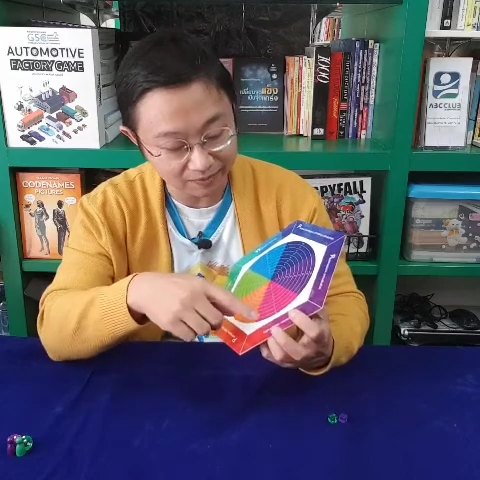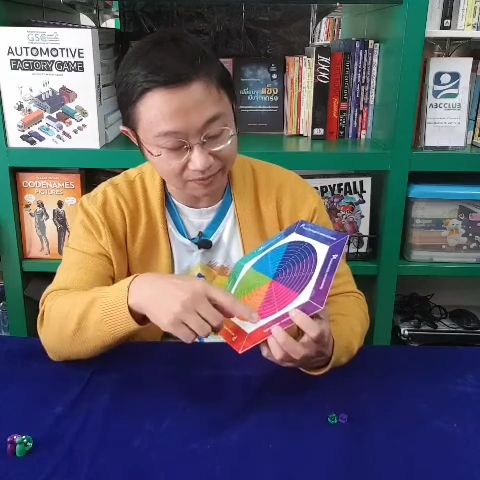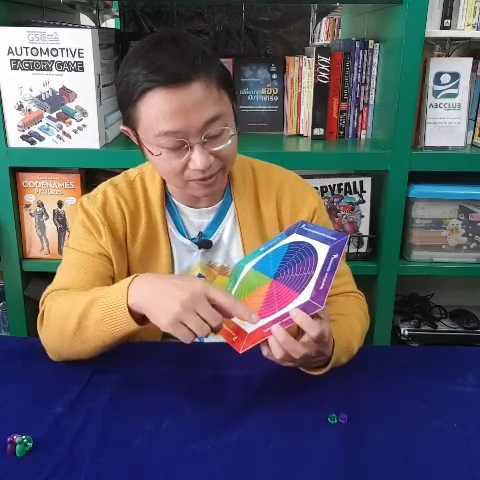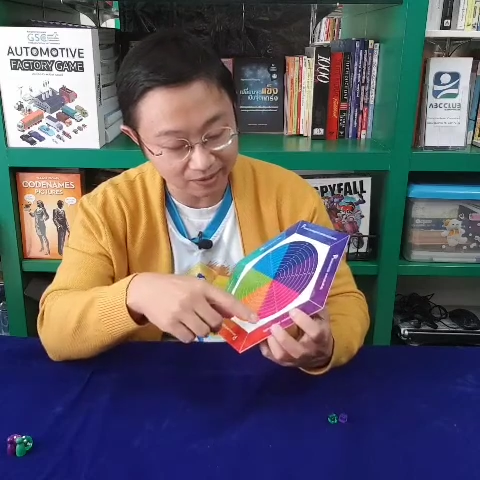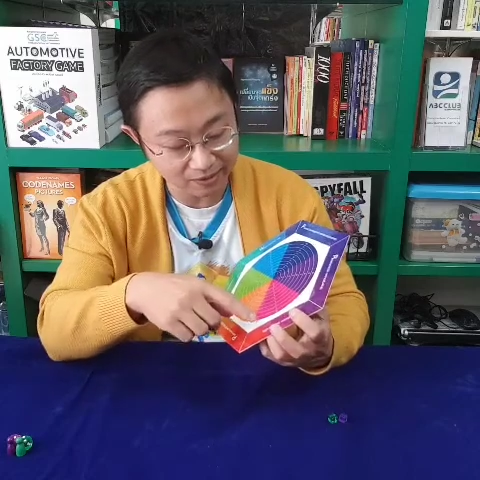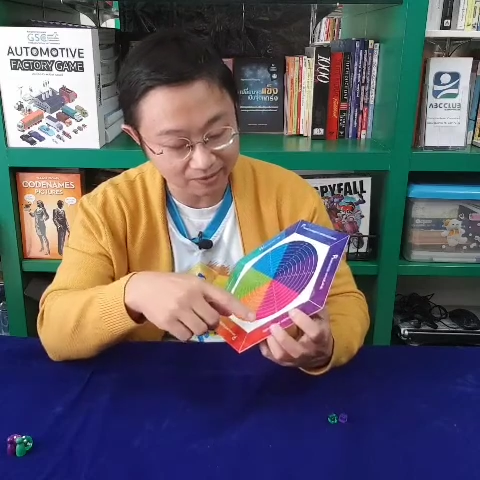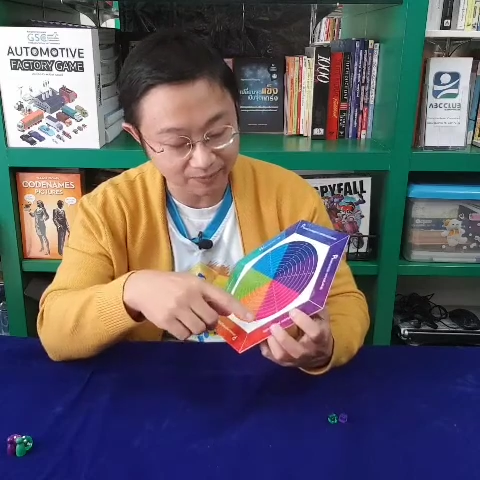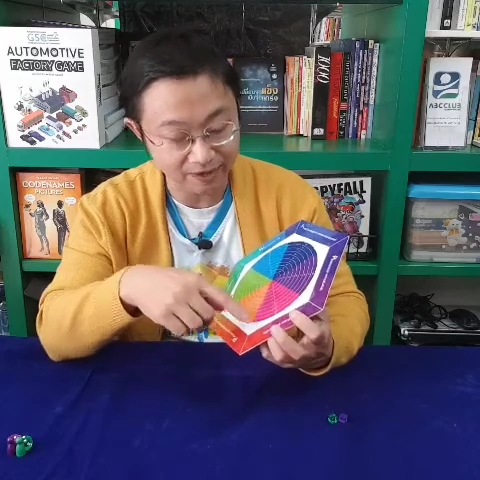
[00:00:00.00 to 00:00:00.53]

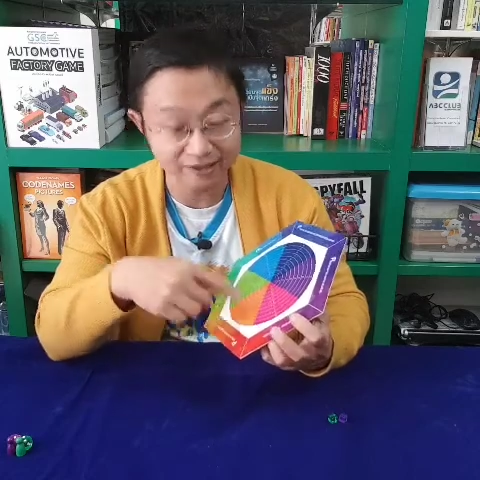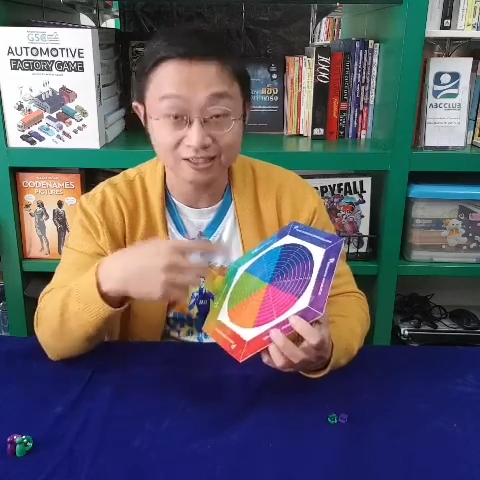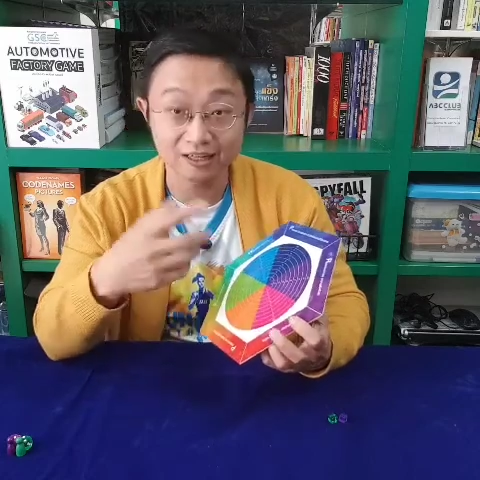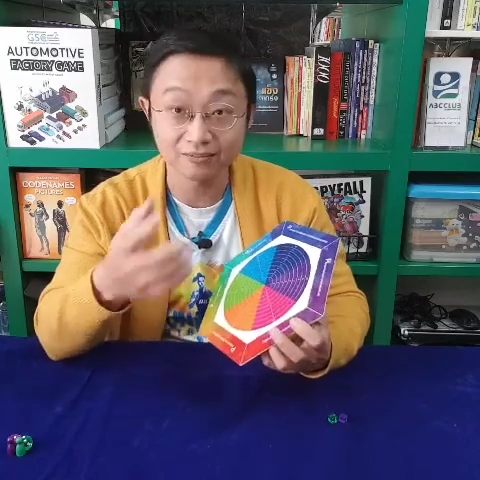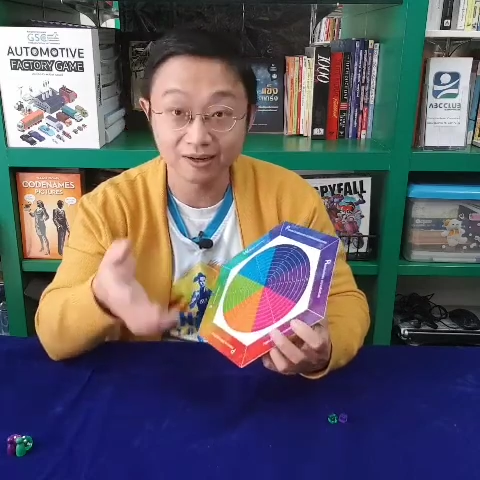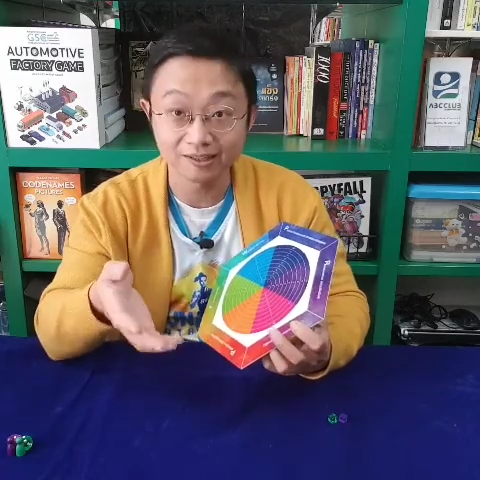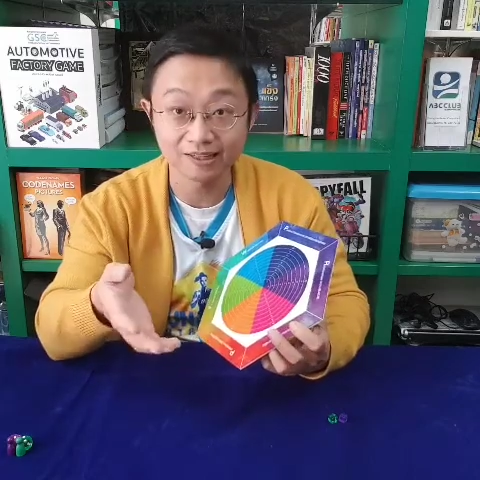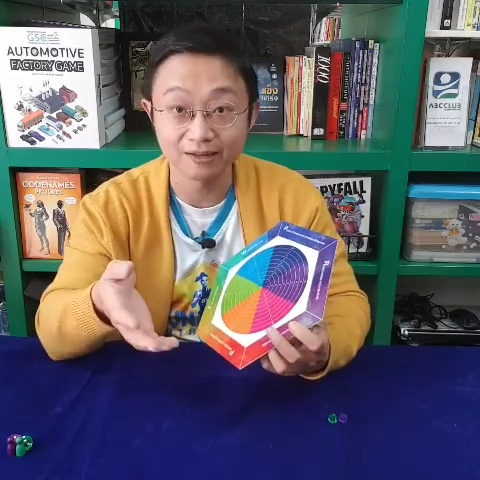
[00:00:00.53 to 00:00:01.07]
10 Inspiration
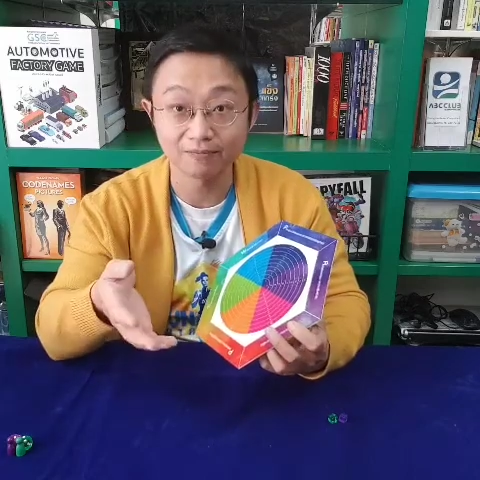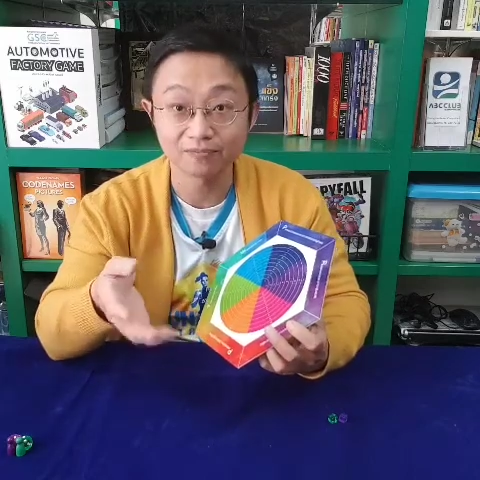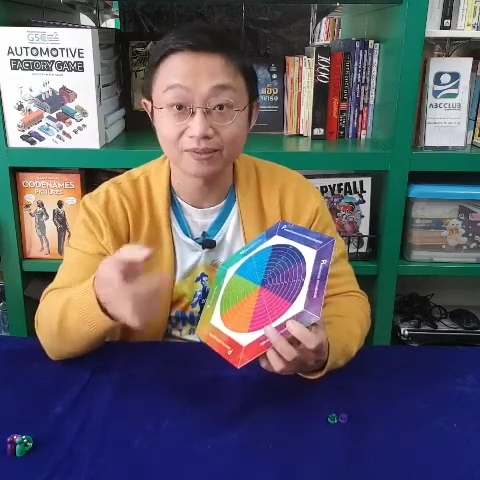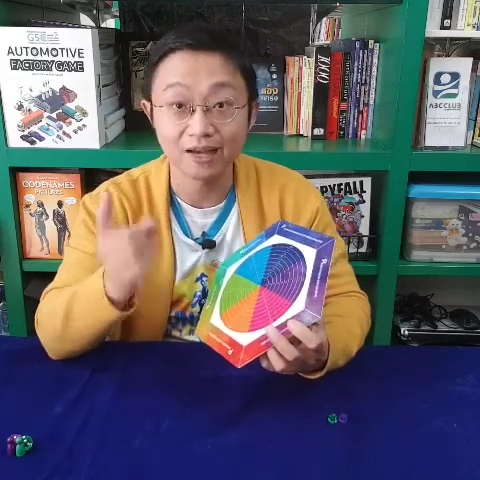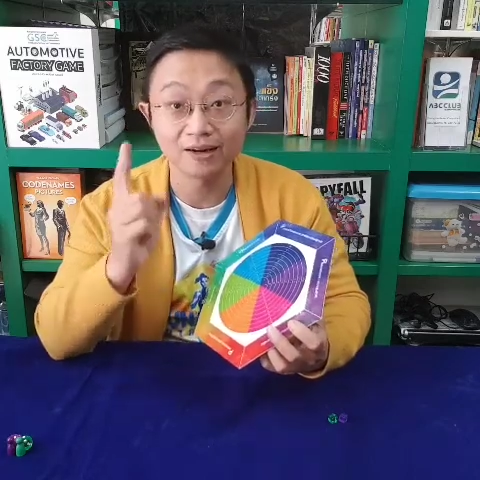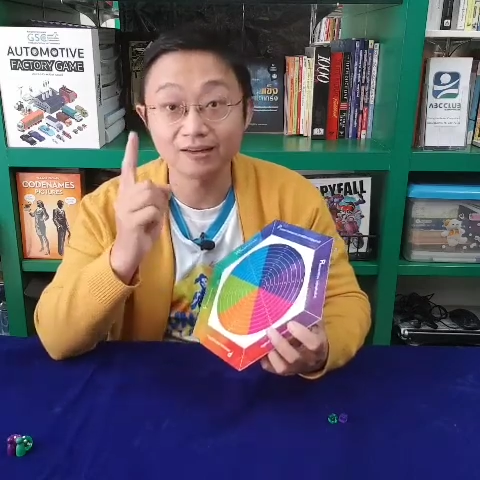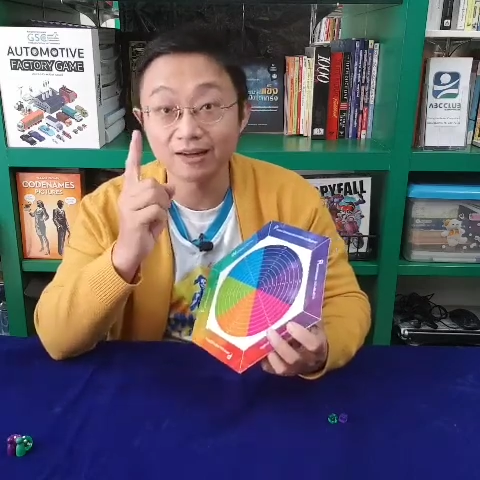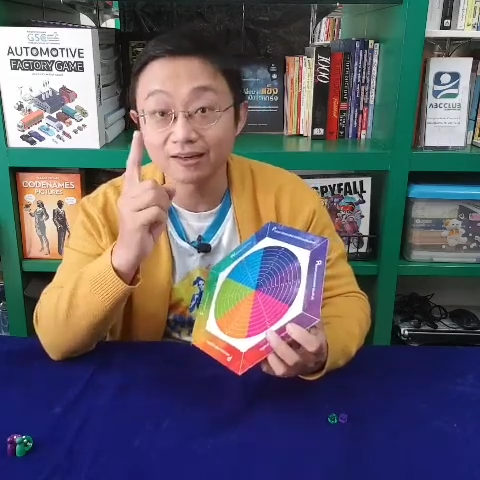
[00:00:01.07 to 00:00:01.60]
เบอร์10
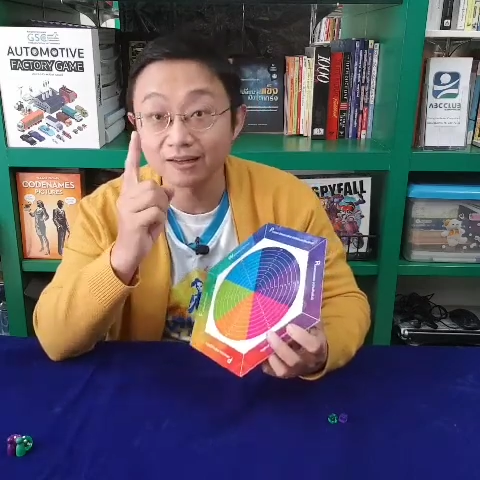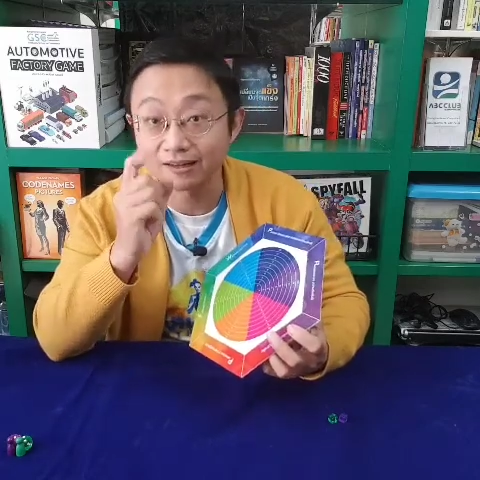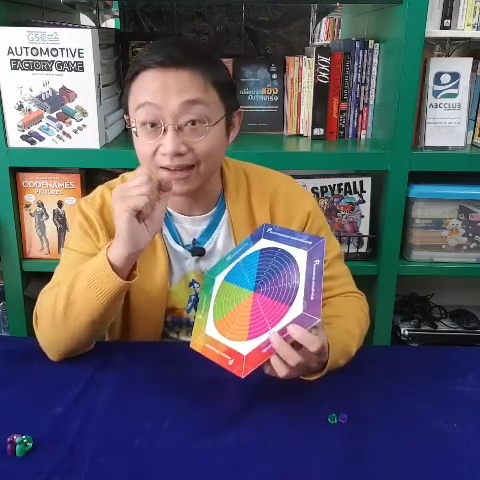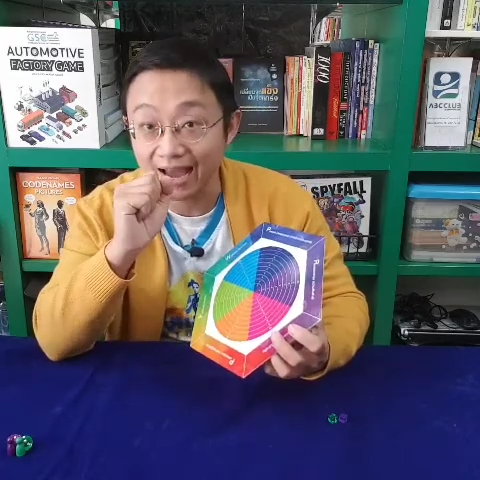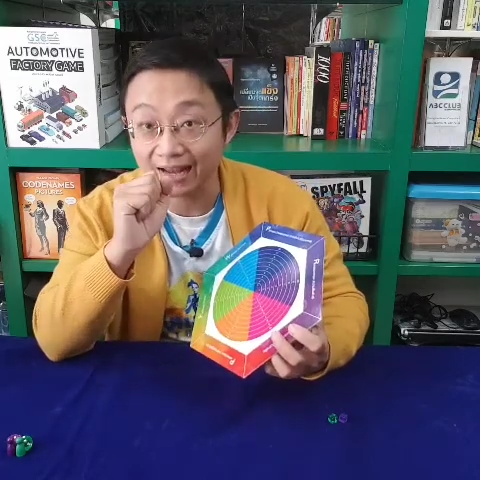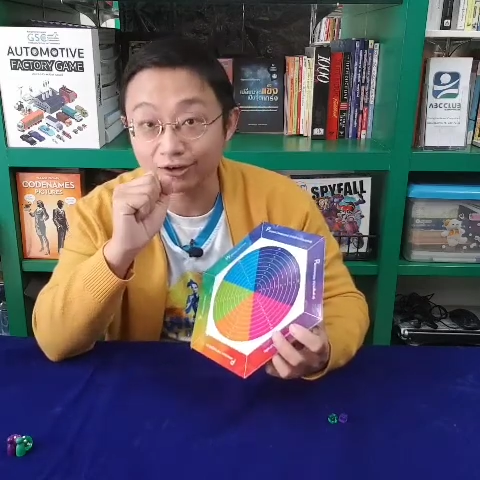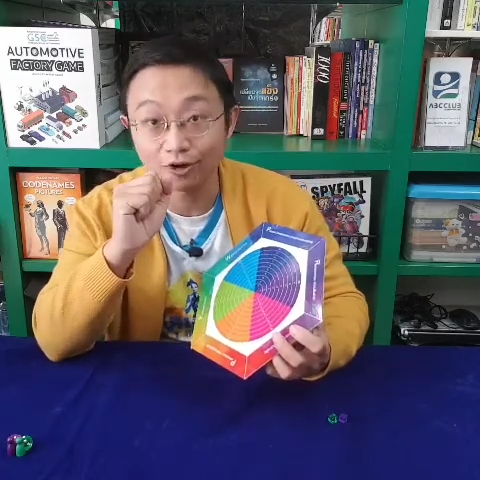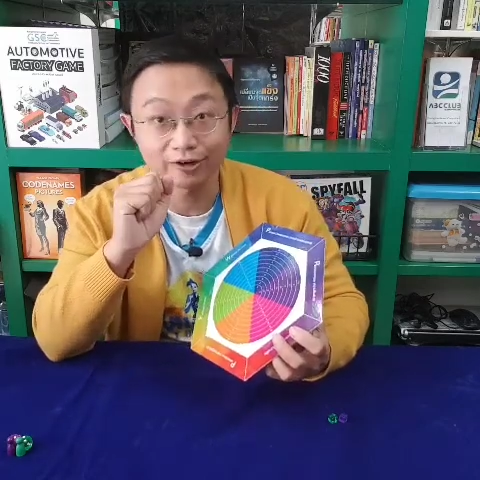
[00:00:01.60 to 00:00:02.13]
ท่านเลือกหนึ่ง
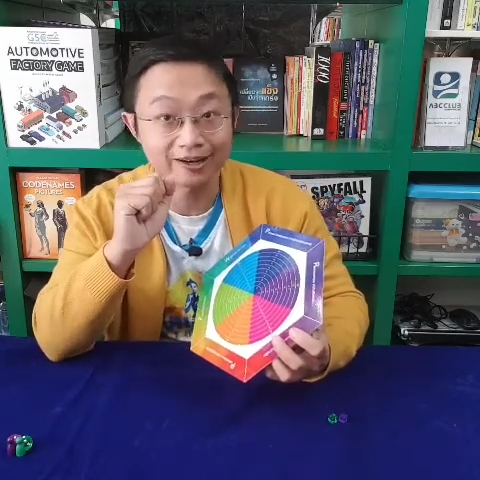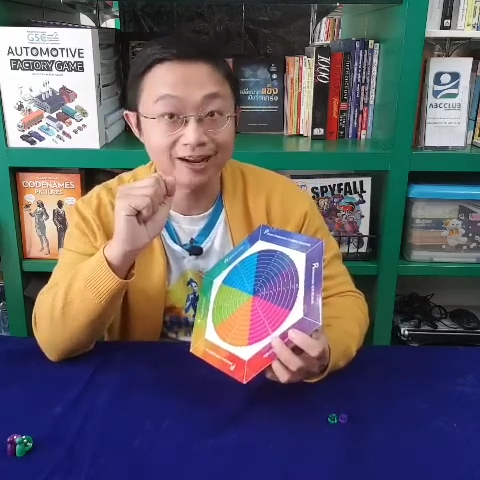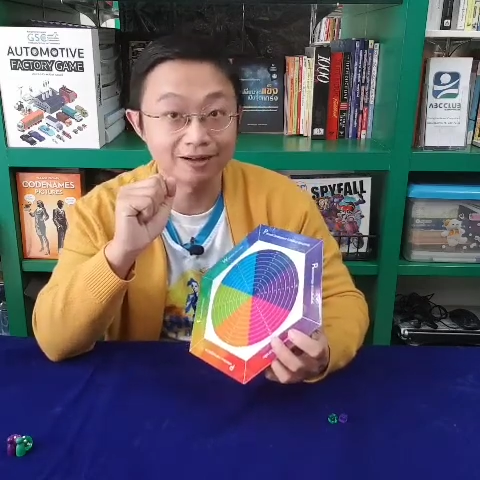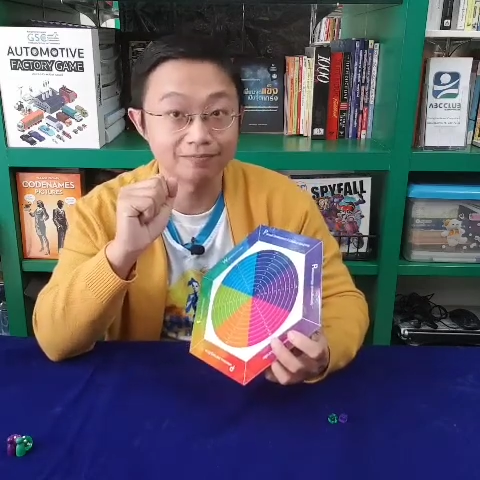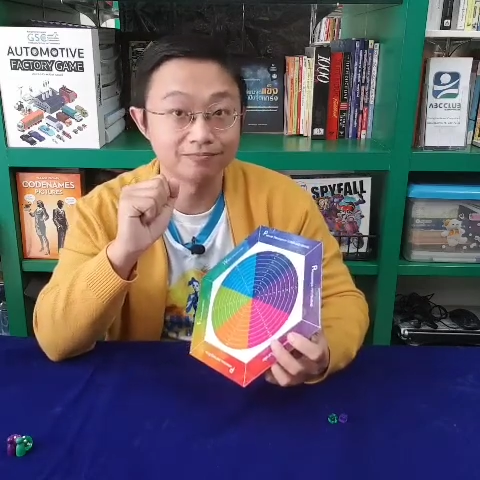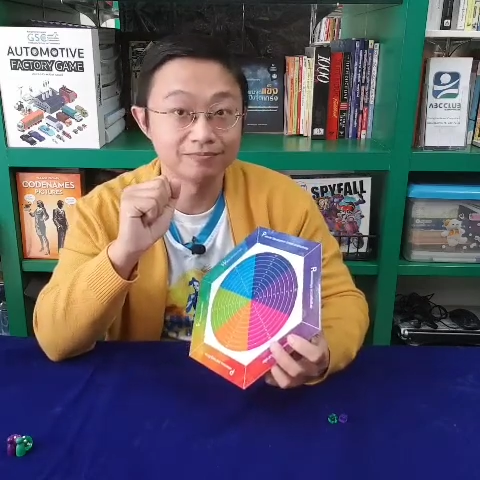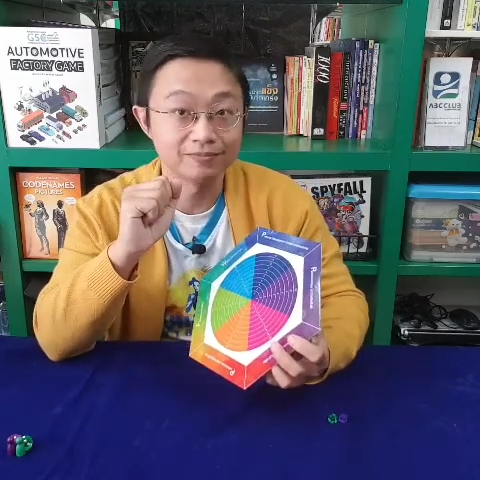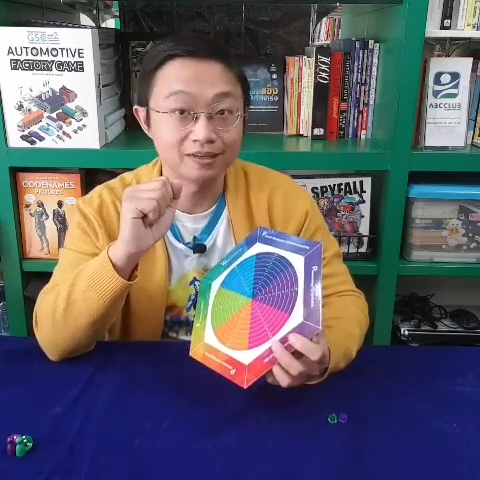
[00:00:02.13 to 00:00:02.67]
ด้านก่อนครับ